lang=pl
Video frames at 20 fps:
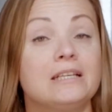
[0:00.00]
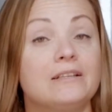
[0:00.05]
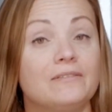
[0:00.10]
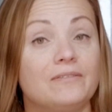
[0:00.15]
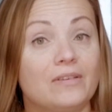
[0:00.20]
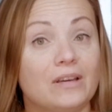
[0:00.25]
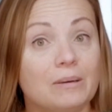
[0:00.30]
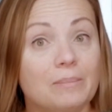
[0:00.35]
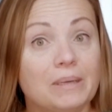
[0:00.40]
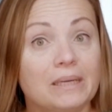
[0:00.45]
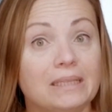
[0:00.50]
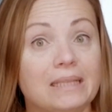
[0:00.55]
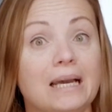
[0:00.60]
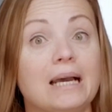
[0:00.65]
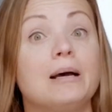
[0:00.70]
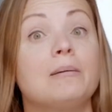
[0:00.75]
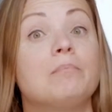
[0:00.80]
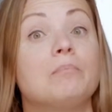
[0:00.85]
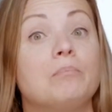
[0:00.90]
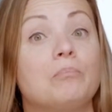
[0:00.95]
Werbena
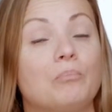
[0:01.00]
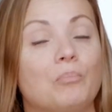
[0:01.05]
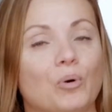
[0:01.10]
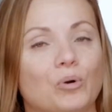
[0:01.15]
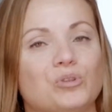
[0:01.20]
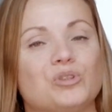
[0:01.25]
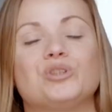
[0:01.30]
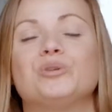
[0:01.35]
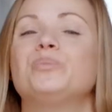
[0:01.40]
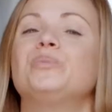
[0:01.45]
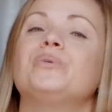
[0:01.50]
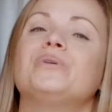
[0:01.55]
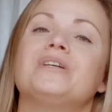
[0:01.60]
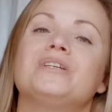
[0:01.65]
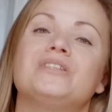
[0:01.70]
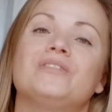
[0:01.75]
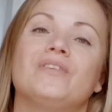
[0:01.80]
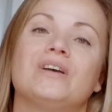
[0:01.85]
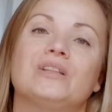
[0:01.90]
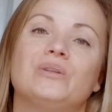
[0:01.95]
potrzebuje
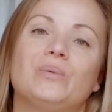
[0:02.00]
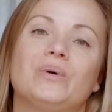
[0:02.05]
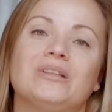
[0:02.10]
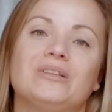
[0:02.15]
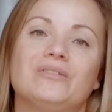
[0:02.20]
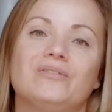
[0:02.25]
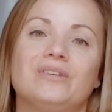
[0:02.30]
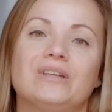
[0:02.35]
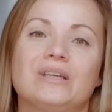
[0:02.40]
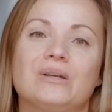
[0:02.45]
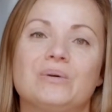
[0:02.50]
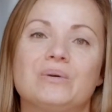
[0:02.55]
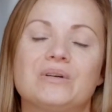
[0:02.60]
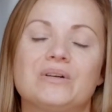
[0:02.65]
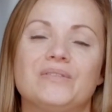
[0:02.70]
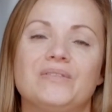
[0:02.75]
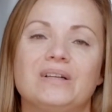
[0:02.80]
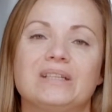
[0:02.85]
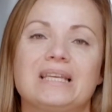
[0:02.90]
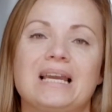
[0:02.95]
światła do
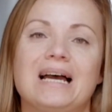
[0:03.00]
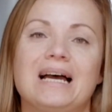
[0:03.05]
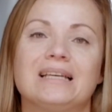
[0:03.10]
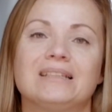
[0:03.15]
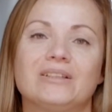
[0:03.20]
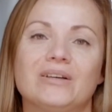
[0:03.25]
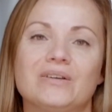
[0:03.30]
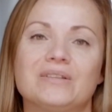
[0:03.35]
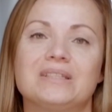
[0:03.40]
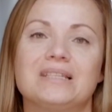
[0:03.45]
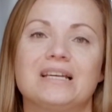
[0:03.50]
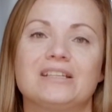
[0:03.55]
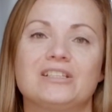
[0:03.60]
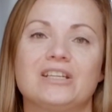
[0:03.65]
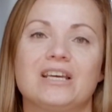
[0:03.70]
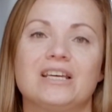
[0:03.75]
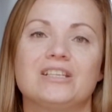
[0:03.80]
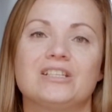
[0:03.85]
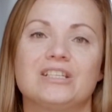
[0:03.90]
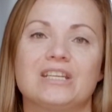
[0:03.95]
wykiełkowania, a to
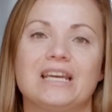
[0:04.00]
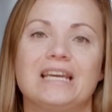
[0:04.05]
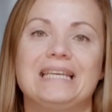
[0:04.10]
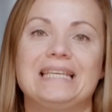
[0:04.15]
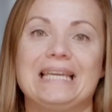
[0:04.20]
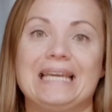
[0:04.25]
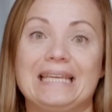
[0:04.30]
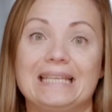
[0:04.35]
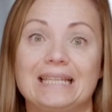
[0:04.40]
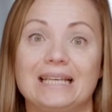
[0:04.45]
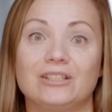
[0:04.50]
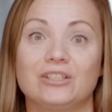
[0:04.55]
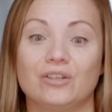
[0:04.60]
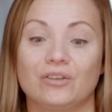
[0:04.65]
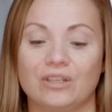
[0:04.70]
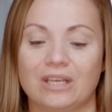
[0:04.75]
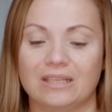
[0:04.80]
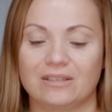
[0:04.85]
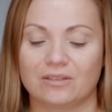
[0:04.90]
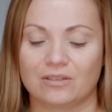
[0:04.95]
oznacza, że jej
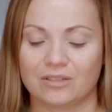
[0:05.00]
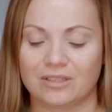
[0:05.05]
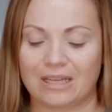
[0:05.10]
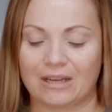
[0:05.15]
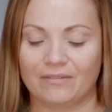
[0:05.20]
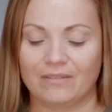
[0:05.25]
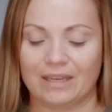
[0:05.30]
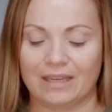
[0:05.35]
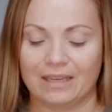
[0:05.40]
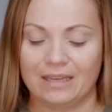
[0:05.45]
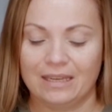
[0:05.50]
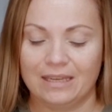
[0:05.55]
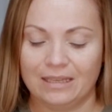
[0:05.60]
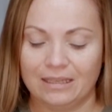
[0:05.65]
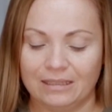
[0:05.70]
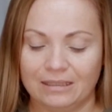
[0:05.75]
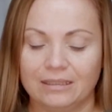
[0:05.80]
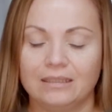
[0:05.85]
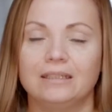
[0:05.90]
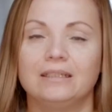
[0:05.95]
nasiona zostawię
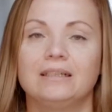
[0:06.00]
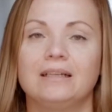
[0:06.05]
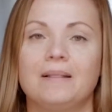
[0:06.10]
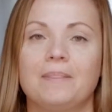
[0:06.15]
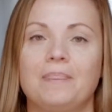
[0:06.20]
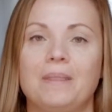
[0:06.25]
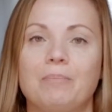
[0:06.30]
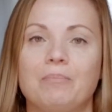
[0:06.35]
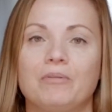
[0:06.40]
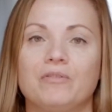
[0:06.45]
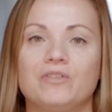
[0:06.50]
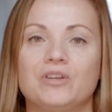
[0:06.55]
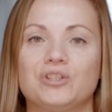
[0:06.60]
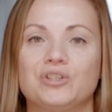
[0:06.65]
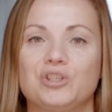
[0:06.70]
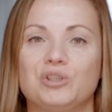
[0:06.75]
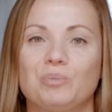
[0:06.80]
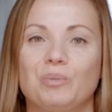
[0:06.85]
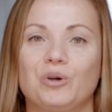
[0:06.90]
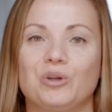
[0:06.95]
na
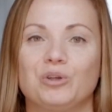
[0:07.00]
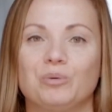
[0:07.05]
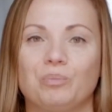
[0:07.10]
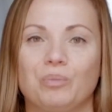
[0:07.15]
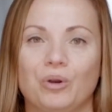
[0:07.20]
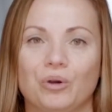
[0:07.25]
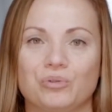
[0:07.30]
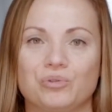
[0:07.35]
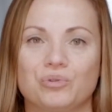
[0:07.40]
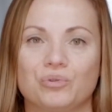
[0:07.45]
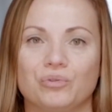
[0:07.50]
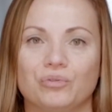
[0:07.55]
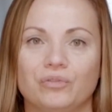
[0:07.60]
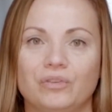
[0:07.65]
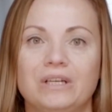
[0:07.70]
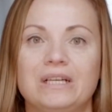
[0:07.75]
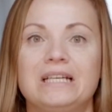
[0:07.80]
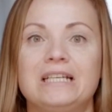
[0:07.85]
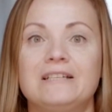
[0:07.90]
powierzchni moich bloczków.